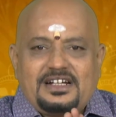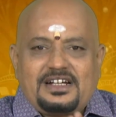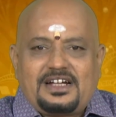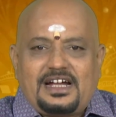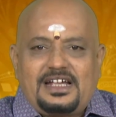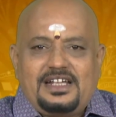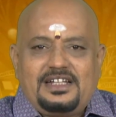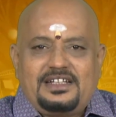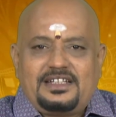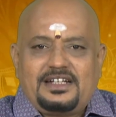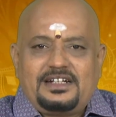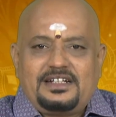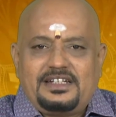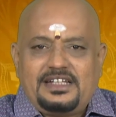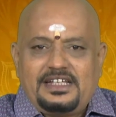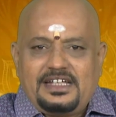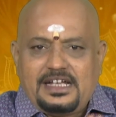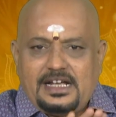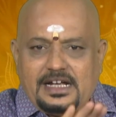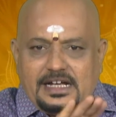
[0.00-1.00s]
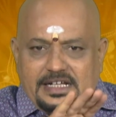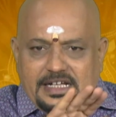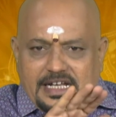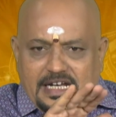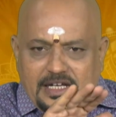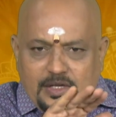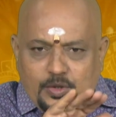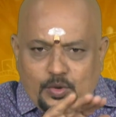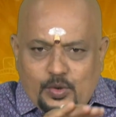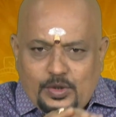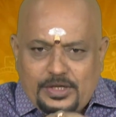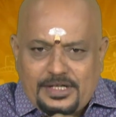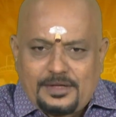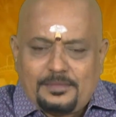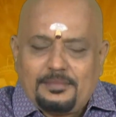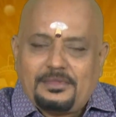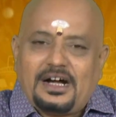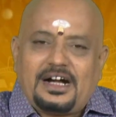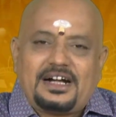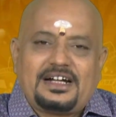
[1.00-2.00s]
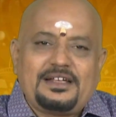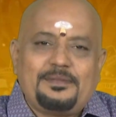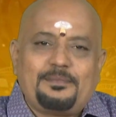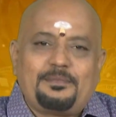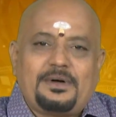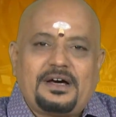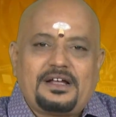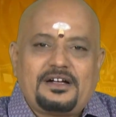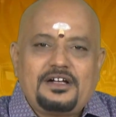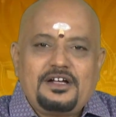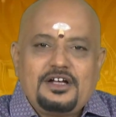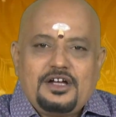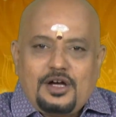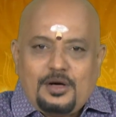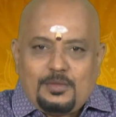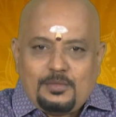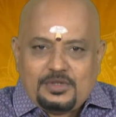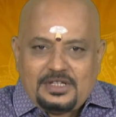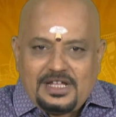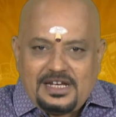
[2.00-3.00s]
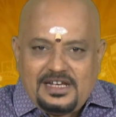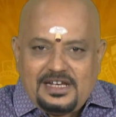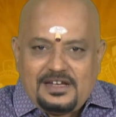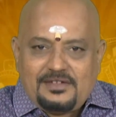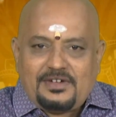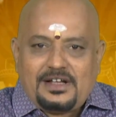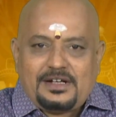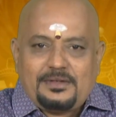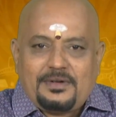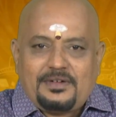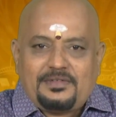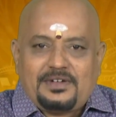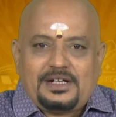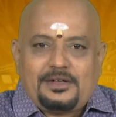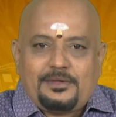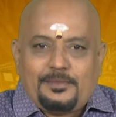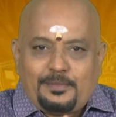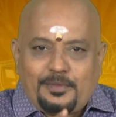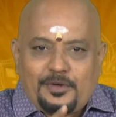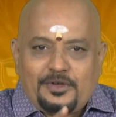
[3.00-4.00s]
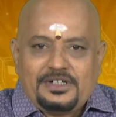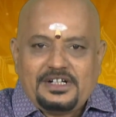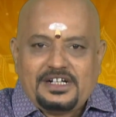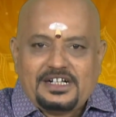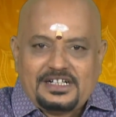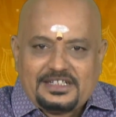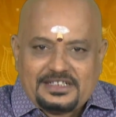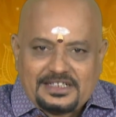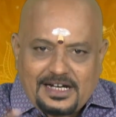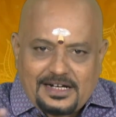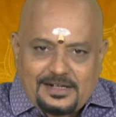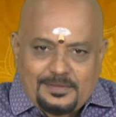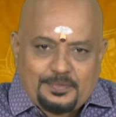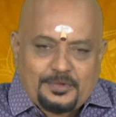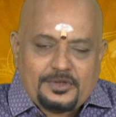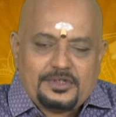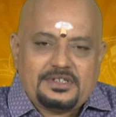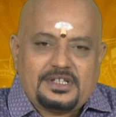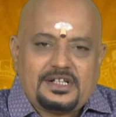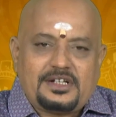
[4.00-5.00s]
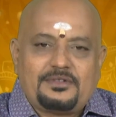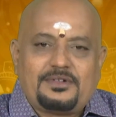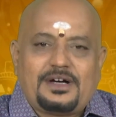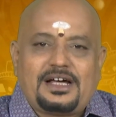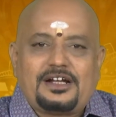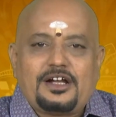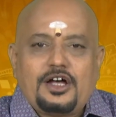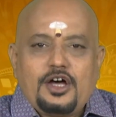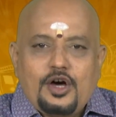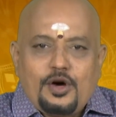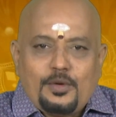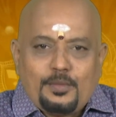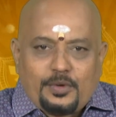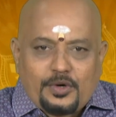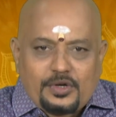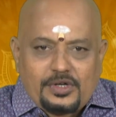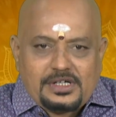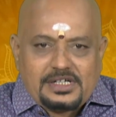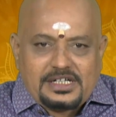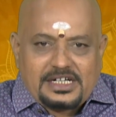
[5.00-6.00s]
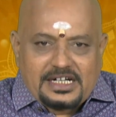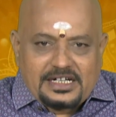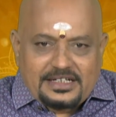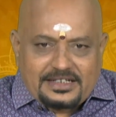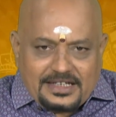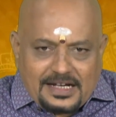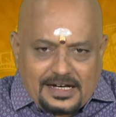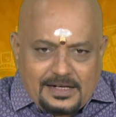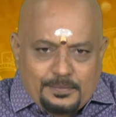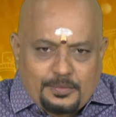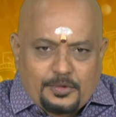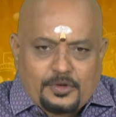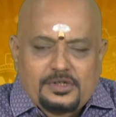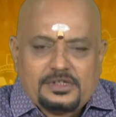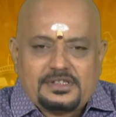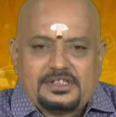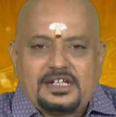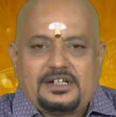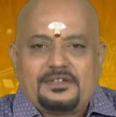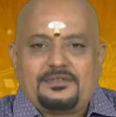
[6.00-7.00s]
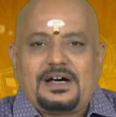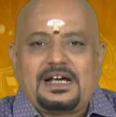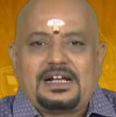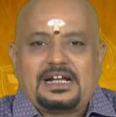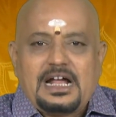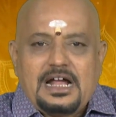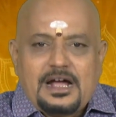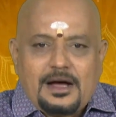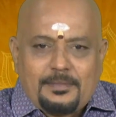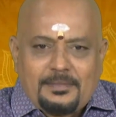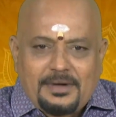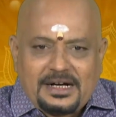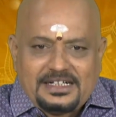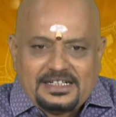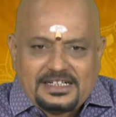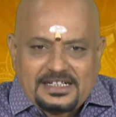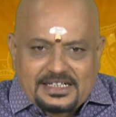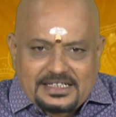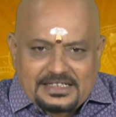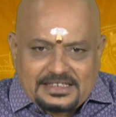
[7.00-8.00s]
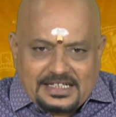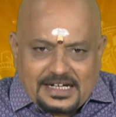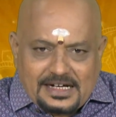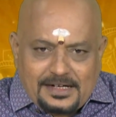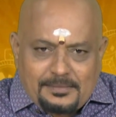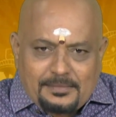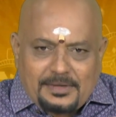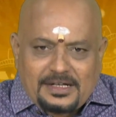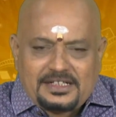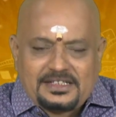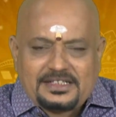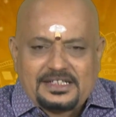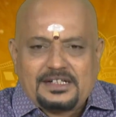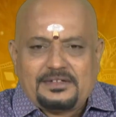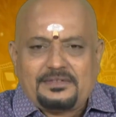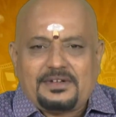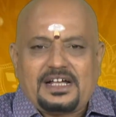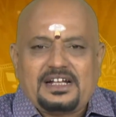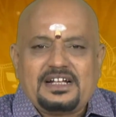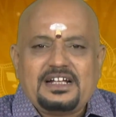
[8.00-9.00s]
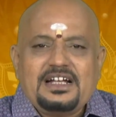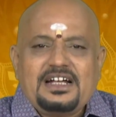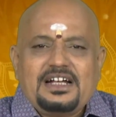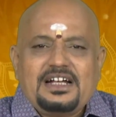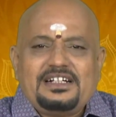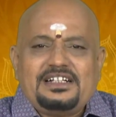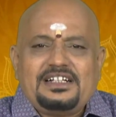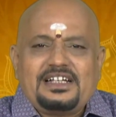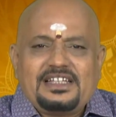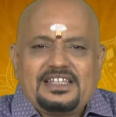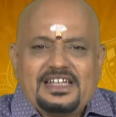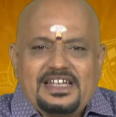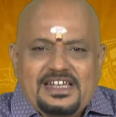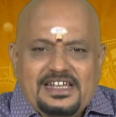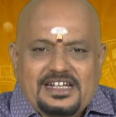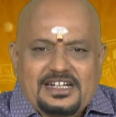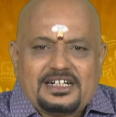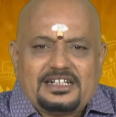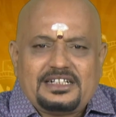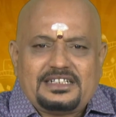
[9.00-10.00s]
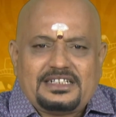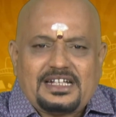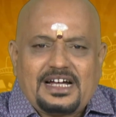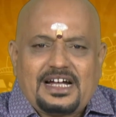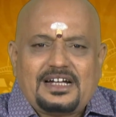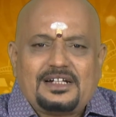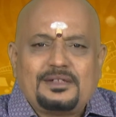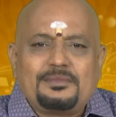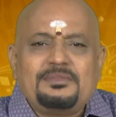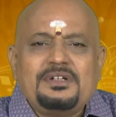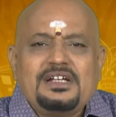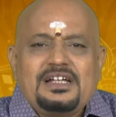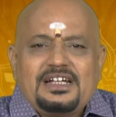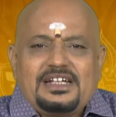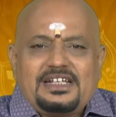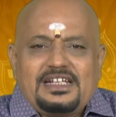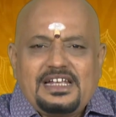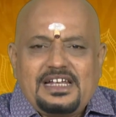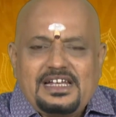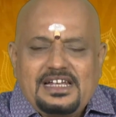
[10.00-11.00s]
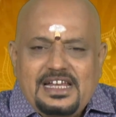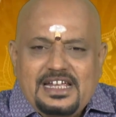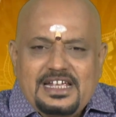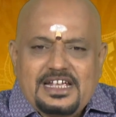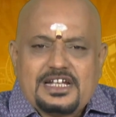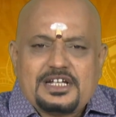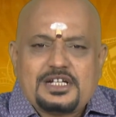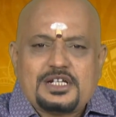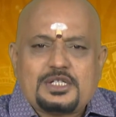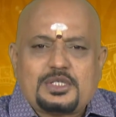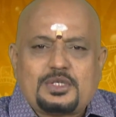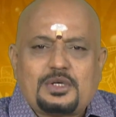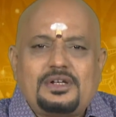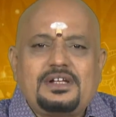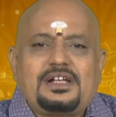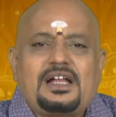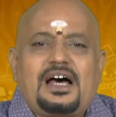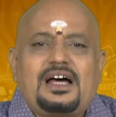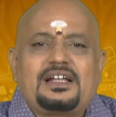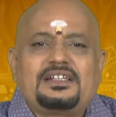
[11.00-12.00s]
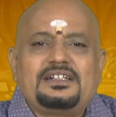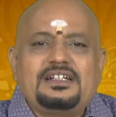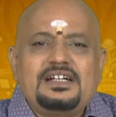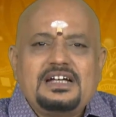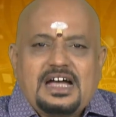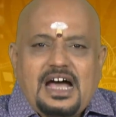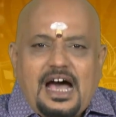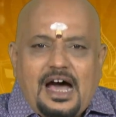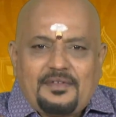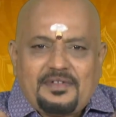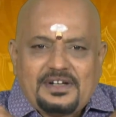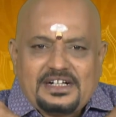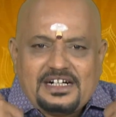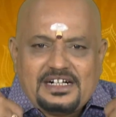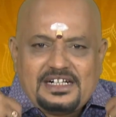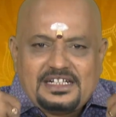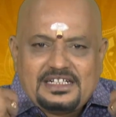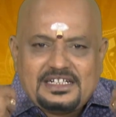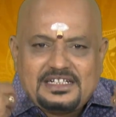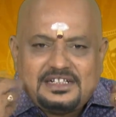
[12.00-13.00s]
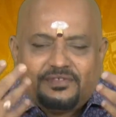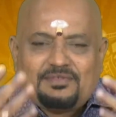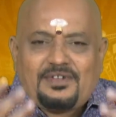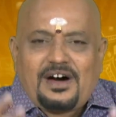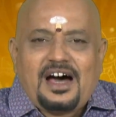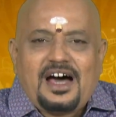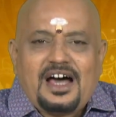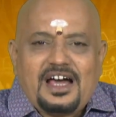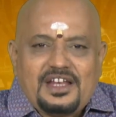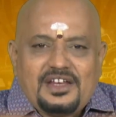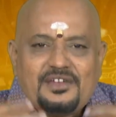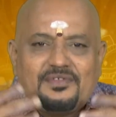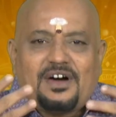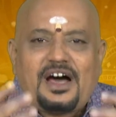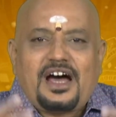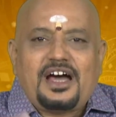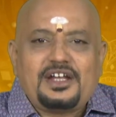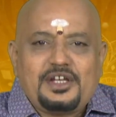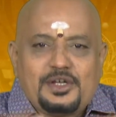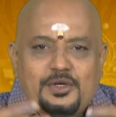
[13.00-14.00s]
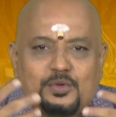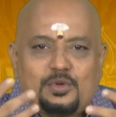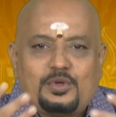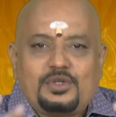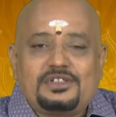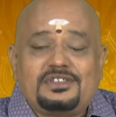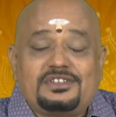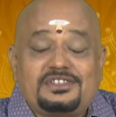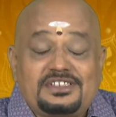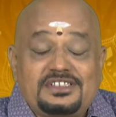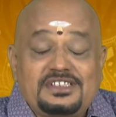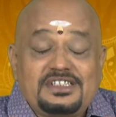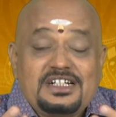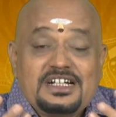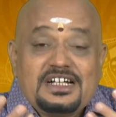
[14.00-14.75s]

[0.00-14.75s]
கைத்தட்டி எல்லோரையும் அழைப்பார் முதலில் வருபவர் பொன் கேட்டால் பொன் தருவார் பொருள் கேட்டால் பொருள் தருவார் மண் கேட்டால் மண் தருவார் எதை கேட்டாலும் இல்லை என்று சொல்லாது அவர்களுக்கு வாரி வாரி கொடுத்து